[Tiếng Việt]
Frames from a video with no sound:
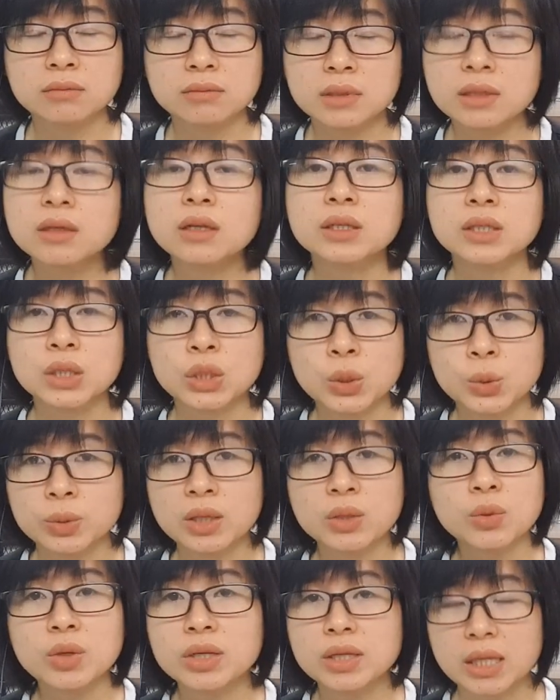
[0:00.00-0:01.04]
rất là nhiều
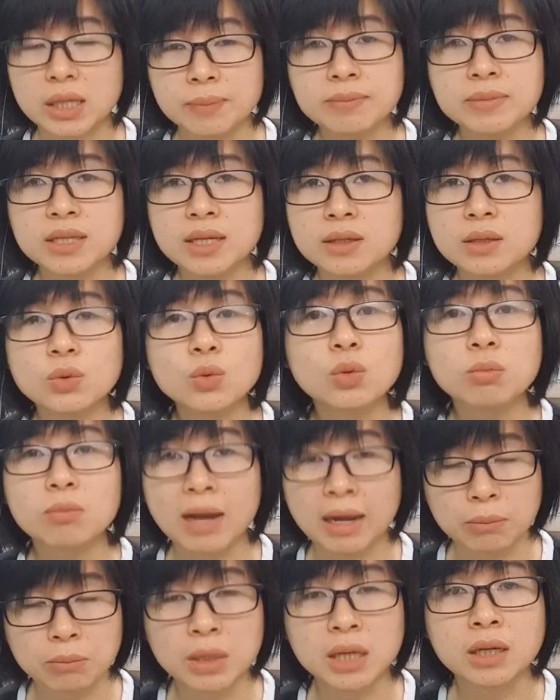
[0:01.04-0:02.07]
cái khuyết điểm trên cái khuôn
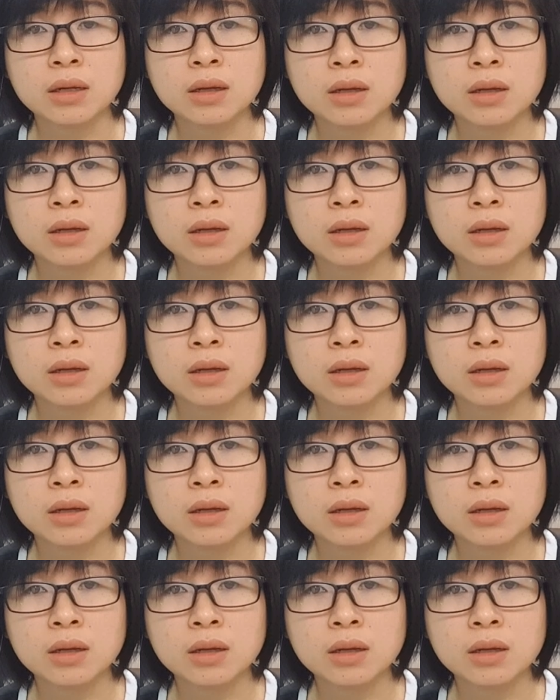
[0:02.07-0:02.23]
mặt mình,